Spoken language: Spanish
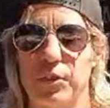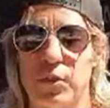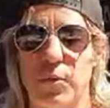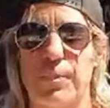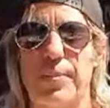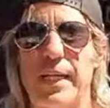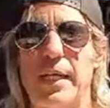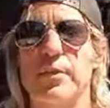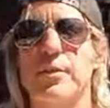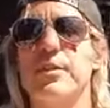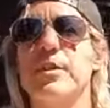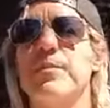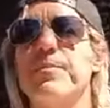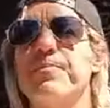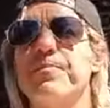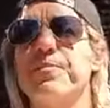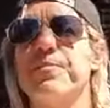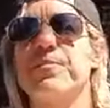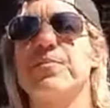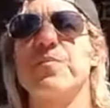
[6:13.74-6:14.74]
comprados, ¿no?
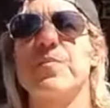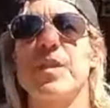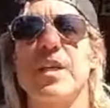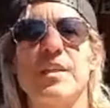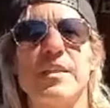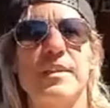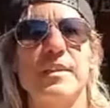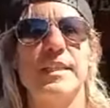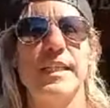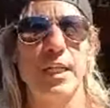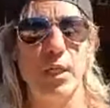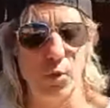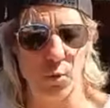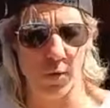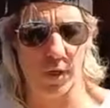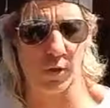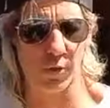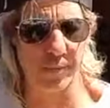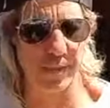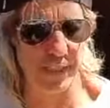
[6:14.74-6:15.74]
Y
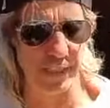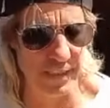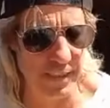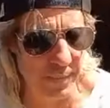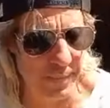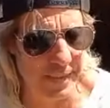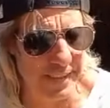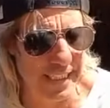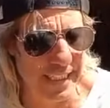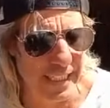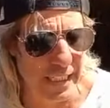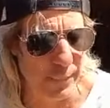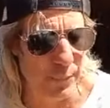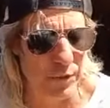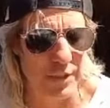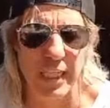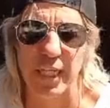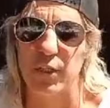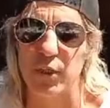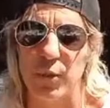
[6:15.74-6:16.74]
luego, evidentemente,
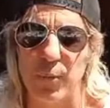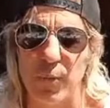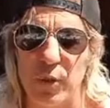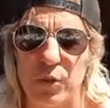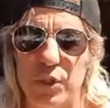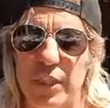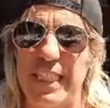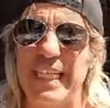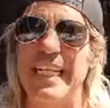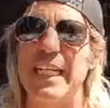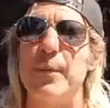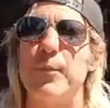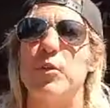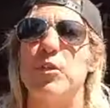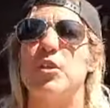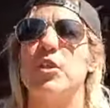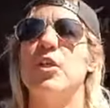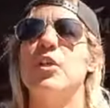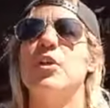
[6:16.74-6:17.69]
queremos el robot, queremos